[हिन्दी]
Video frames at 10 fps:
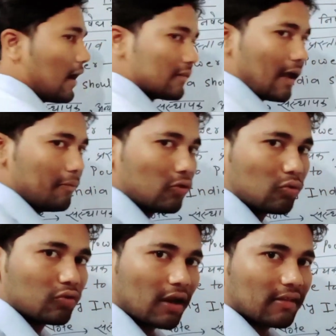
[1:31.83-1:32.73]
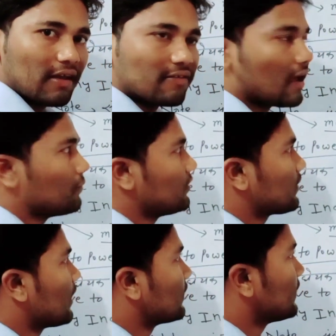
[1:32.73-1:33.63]
अंग था अभी तो तेईस है अभी
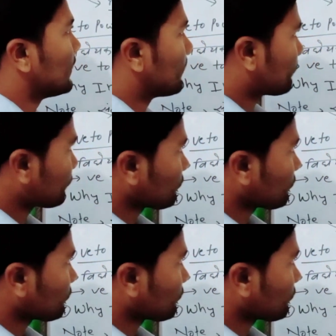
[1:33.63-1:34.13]
इसका अंग नहीं है